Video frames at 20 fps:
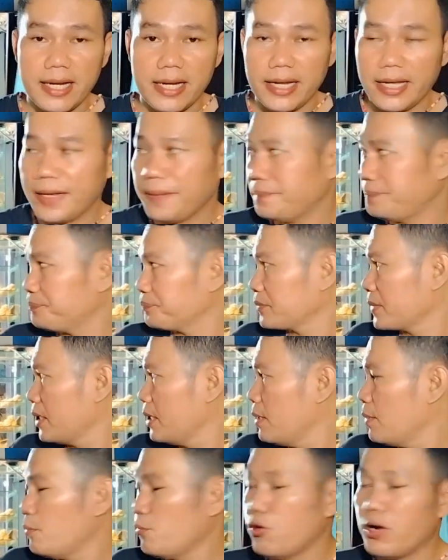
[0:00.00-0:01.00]
nih
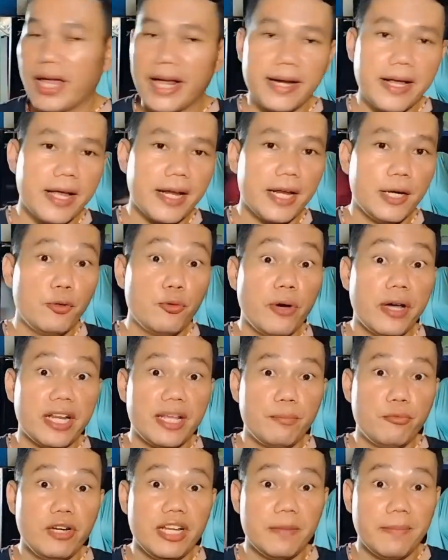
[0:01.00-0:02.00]
mulai dari
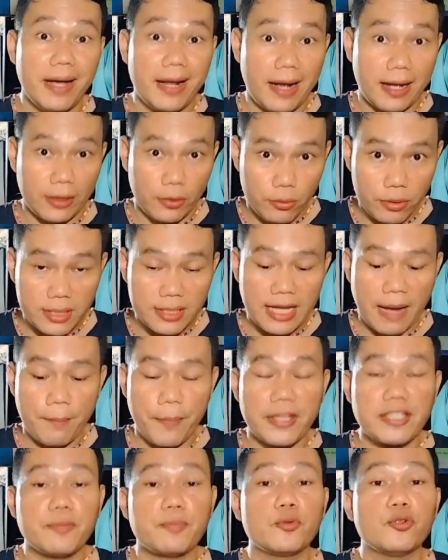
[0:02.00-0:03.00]
2.500 sampai
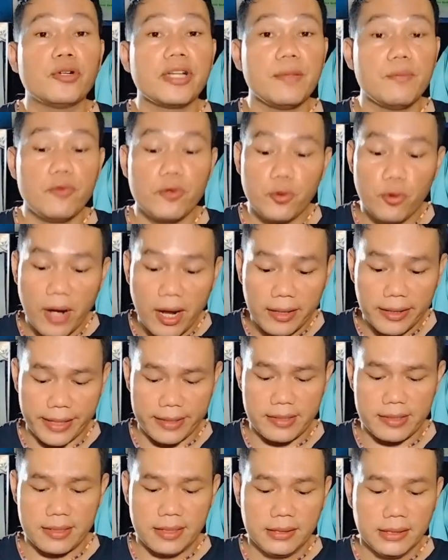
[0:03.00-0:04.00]
10.000 doang,
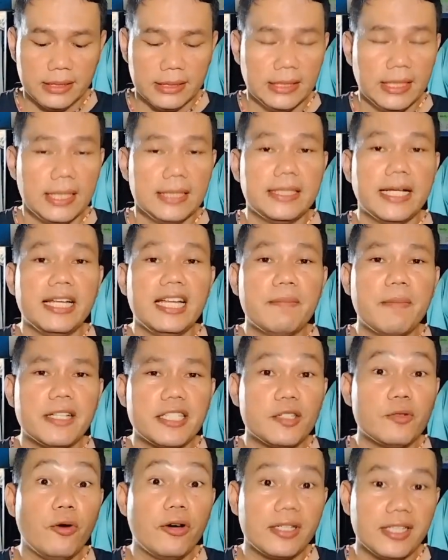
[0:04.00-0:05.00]
guys. Jadi
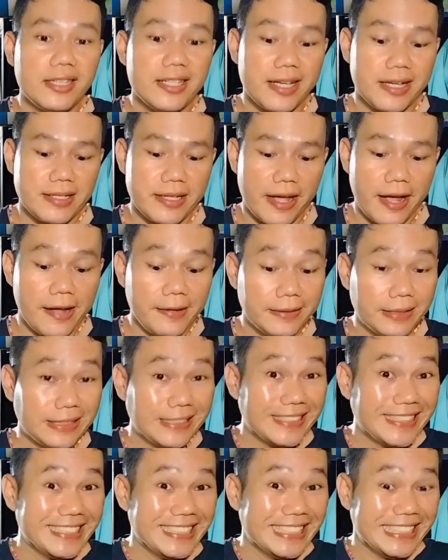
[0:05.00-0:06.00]
masih worth it ya, guys ya.
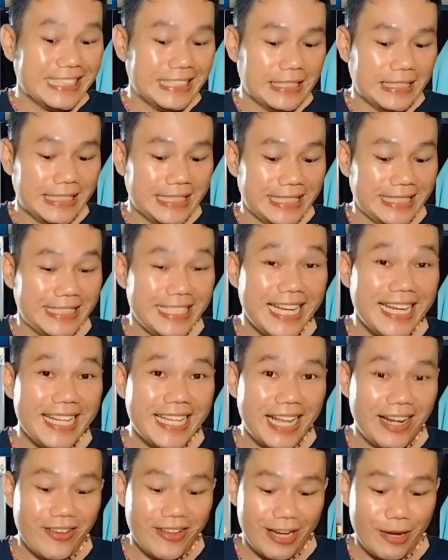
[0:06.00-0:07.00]
Jadi
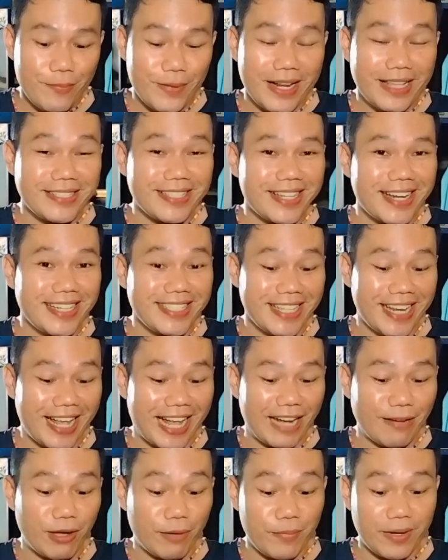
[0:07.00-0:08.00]
kalau kalian penasaran
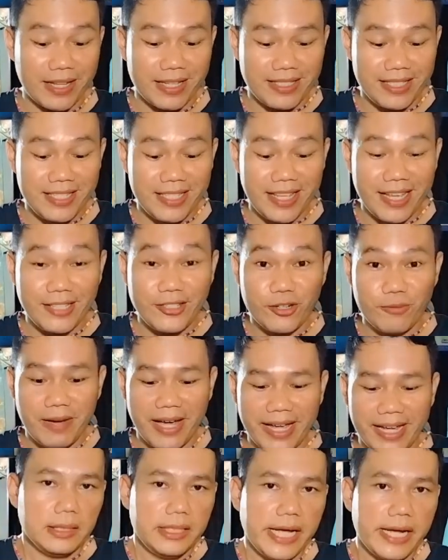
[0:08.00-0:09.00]
silahkan mampir ke sini ya,
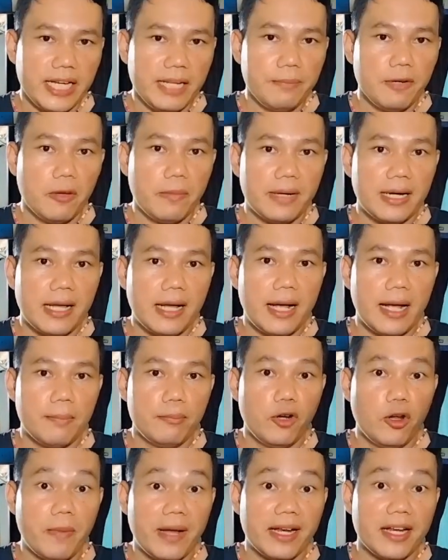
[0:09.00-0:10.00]
cobain. Ya ini belum ada
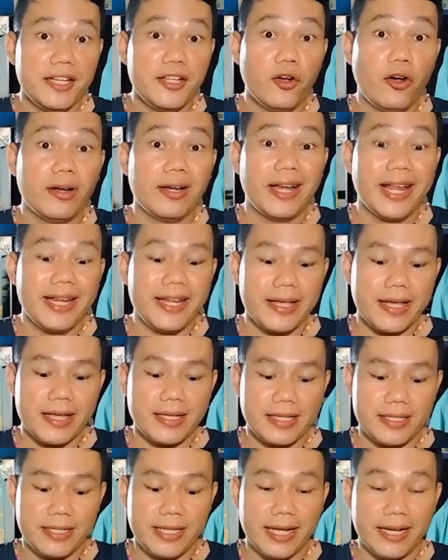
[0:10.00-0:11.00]
belum ada di online ya,
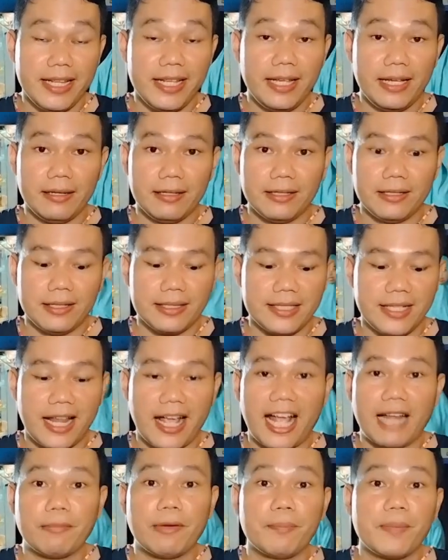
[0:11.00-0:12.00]
guys. Jadi
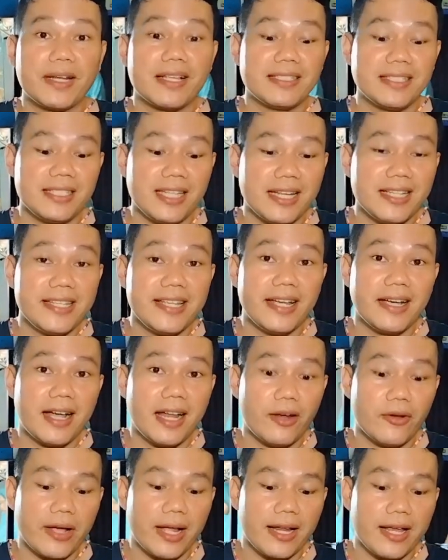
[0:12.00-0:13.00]
silahkan mampir ke sini aja ya
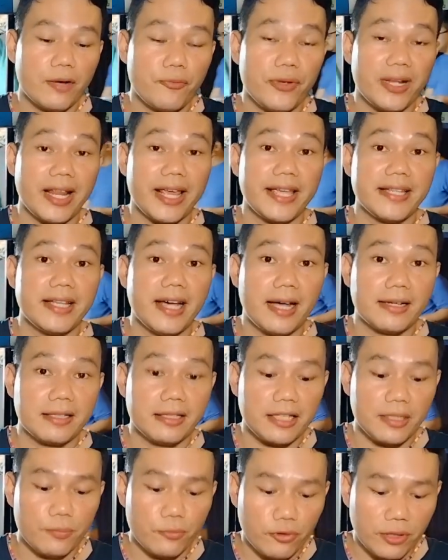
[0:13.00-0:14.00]
kalau kalian wilayah Jakarta
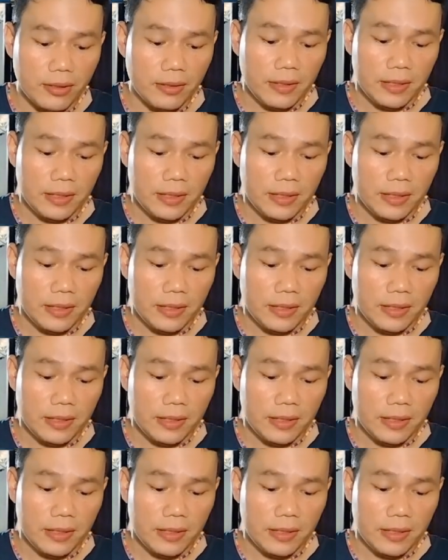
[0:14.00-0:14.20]
Timur,